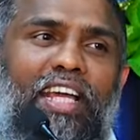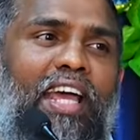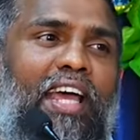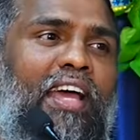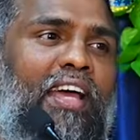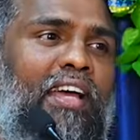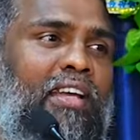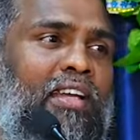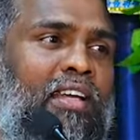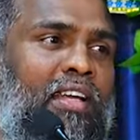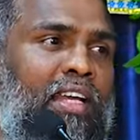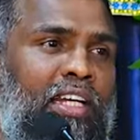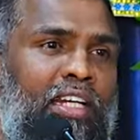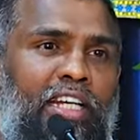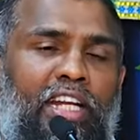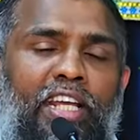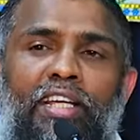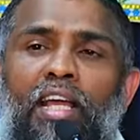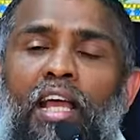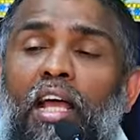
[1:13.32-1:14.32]
ஏன்
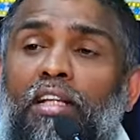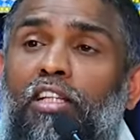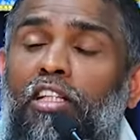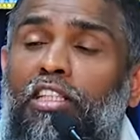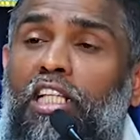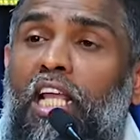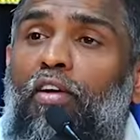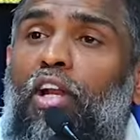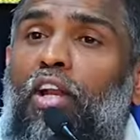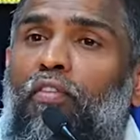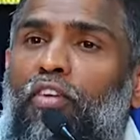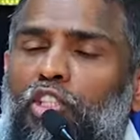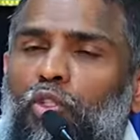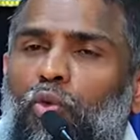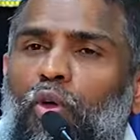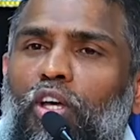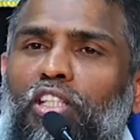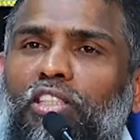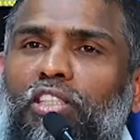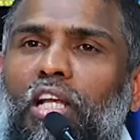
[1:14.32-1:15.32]
நீங்க அந்த தேவனை
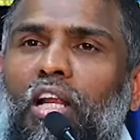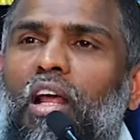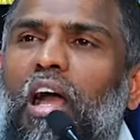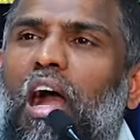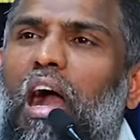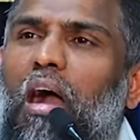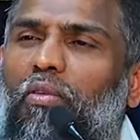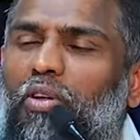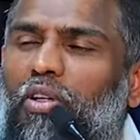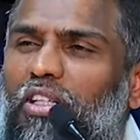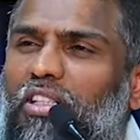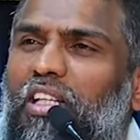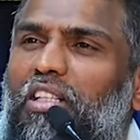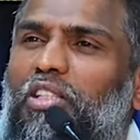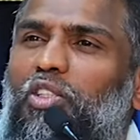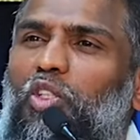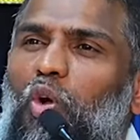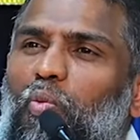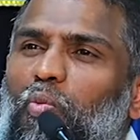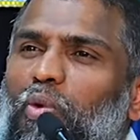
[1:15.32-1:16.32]
விசுவாசிச்சாலும் அவர்கிட்ட
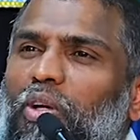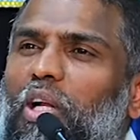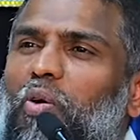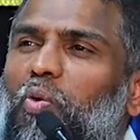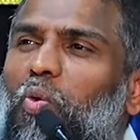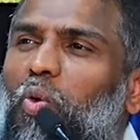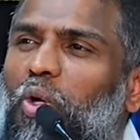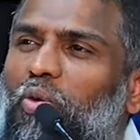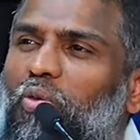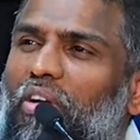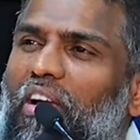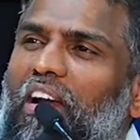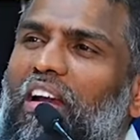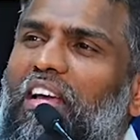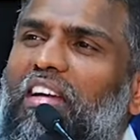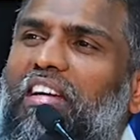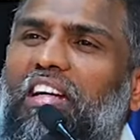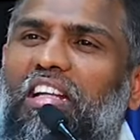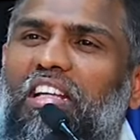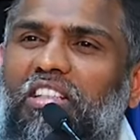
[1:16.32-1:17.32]
ஜோம் பண்ண ஒரு வேலை
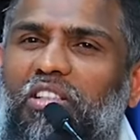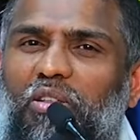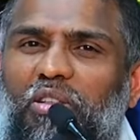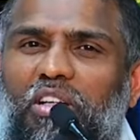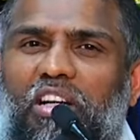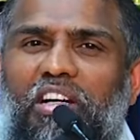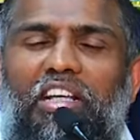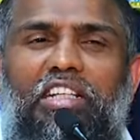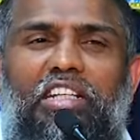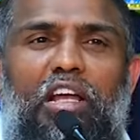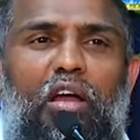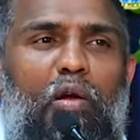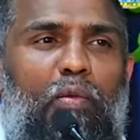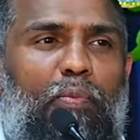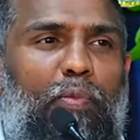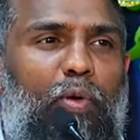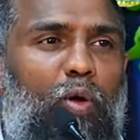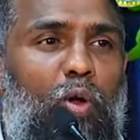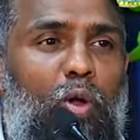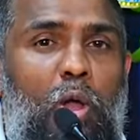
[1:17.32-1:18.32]
கிடைக்கும் கிடைக்காம
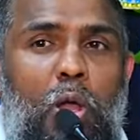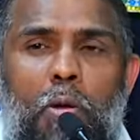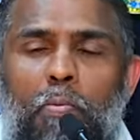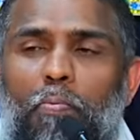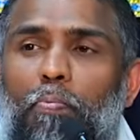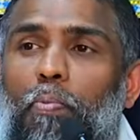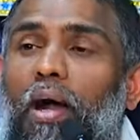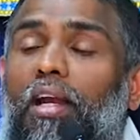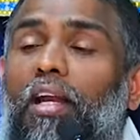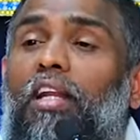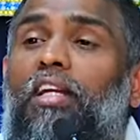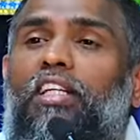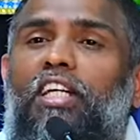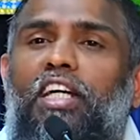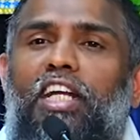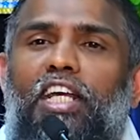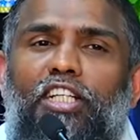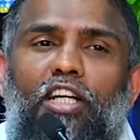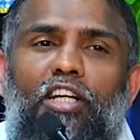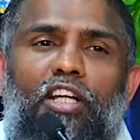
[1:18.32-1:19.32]
போ பலன்
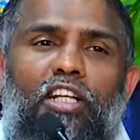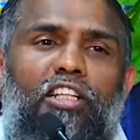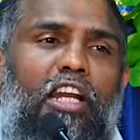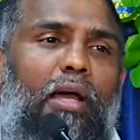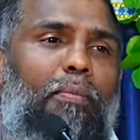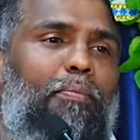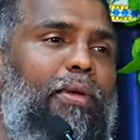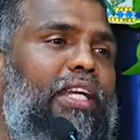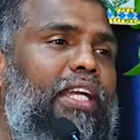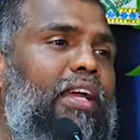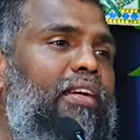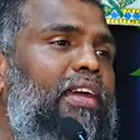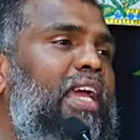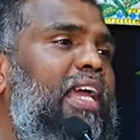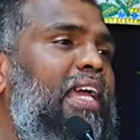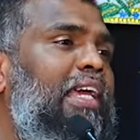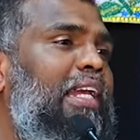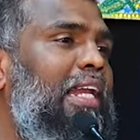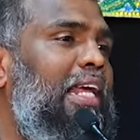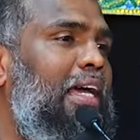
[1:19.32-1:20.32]
கிடைக்குங்கிறது நம்பிக்கையே
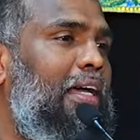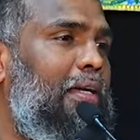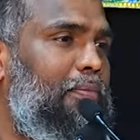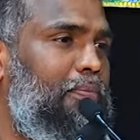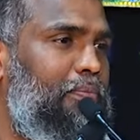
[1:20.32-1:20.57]
இல்லை